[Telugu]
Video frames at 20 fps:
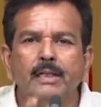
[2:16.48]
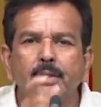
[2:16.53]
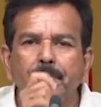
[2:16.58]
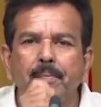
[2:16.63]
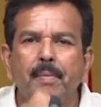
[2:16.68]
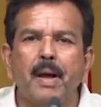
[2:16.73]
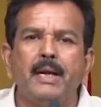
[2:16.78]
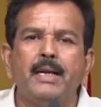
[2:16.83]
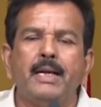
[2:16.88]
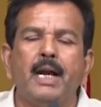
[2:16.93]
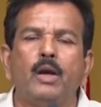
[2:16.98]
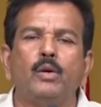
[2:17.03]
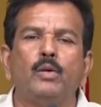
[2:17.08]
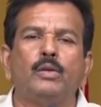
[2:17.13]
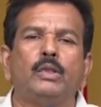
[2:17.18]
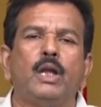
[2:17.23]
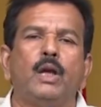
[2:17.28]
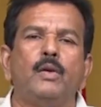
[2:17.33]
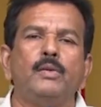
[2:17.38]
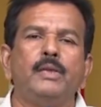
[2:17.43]
తెలుగుదేశం
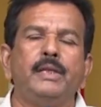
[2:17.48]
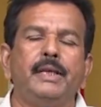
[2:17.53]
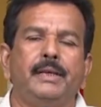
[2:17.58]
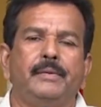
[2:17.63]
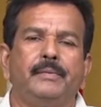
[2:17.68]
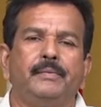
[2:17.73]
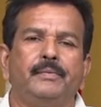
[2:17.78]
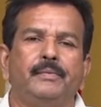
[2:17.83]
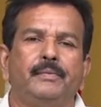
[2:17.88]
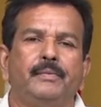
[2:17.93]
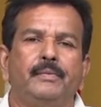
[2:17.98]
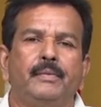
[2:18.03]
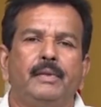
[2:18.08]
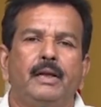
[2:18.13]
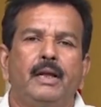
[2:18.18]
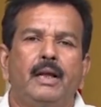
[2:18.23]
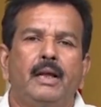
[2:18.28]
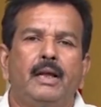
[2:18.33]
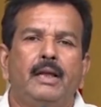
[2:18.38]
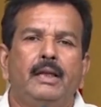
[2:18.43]
పార్టీ అడుగుతూ ఉంది
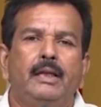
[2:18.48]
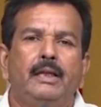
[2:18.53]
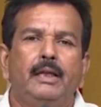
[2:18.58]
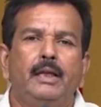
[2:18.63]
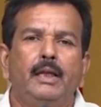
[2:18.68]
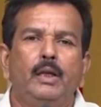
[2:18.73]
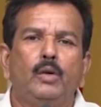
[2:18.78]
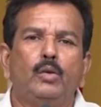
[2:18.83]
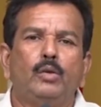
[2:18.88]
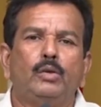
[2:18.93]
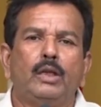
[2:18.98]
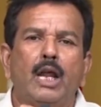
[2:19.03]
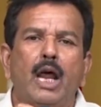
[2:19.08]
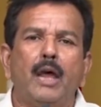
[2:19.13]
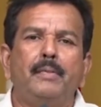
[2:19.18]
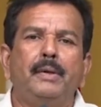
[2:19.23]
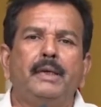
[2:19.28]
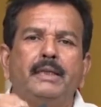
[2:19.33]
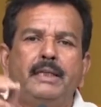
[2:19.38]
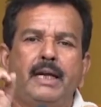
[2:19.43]
ఈ
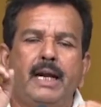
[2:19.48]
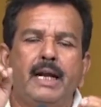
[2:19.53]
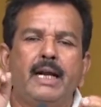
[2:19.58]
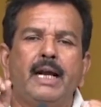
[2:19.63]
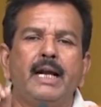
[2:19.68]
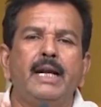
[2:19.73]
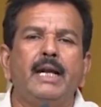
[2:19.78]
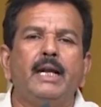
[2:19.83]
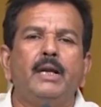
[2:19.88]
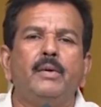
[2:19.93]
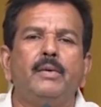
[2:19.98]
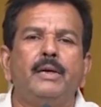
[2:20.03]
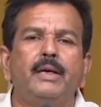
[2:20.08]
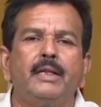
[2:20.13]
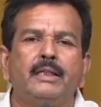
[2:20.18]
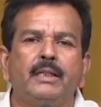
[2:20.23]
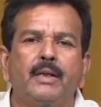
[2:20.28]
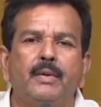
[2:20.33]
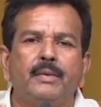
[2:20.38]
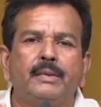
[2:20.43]
రుద్రాభిషేక్
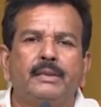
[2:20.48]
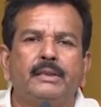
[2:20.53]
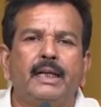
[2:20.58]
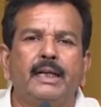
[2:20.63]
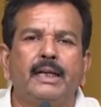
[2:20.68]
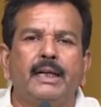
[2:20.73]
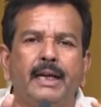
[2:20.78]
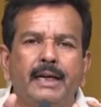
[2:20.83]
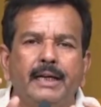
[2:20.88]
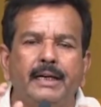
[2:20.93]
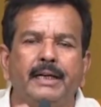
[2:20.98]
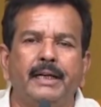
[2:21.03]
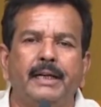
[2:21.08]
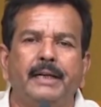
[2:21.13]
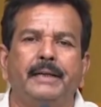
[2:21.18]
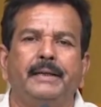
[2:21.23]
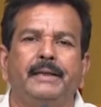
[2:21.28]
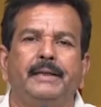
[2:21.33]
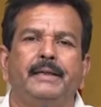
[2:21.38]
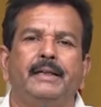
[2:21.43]
అనేటువంటి సంస్థ
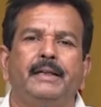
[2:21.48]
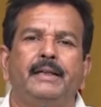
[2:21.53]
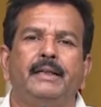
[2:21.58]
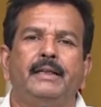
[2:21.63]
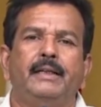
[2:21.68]
ఏంటి